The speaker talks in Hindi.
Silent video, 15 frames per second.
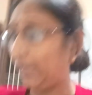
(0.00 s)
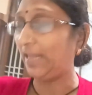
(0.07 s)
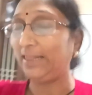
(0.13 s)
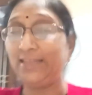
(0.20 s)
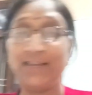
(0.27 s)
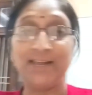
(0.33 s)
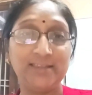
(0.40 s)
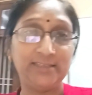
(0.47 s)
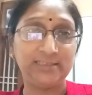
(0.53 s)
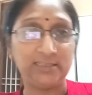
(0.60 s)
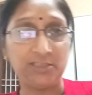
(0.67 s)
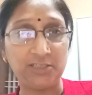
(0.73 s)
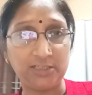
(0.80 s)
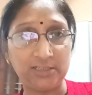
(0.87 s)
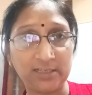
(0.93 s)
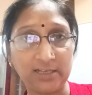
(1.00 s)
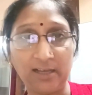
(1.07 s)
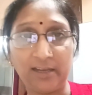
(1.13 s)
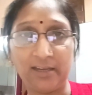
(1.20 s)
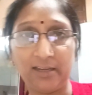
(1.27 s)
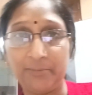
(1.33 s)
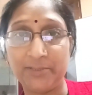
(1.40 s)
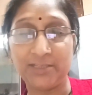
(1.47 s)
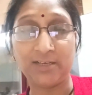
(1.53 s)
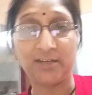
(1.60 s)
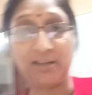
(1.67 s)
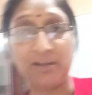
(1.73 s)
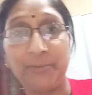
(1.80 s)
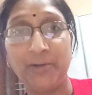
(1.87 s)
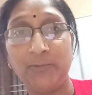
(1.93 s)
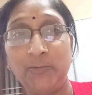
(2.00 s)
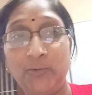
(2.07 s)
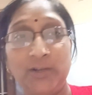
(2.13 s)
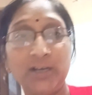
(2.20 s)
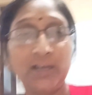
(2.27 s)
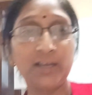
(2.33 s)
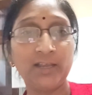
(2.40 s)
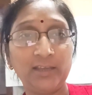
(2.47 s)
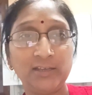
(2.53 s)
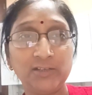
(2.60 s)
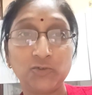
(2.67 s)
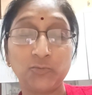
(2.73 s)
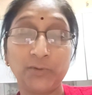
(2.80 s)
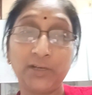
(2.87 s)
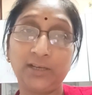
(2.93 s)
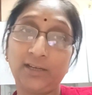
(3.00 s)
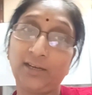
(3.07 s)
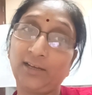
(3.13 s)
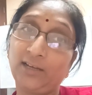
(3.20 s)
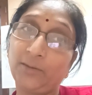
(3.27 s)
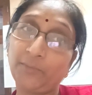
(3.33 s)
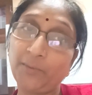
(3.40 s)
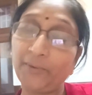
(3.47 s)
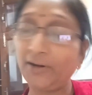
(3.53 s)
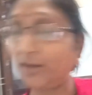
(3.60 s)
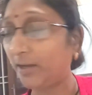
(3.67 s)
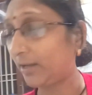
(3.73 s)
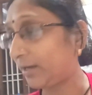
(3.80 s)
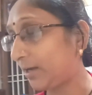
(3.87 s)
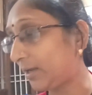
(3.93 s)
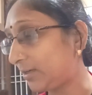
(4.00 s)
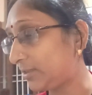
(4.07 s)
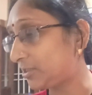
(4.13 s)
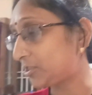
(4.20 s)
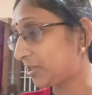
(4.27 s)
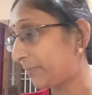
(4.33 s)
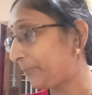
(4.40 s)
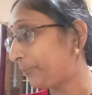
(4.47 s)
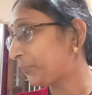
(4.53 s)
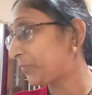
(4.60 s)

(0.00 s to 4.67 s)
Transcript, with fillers: हेल्दी हेल्दी सी चीज़ें खाइए बाज़ार का बिल्कुल ना खाइए जो मन करे घर में बना के खा लीजिए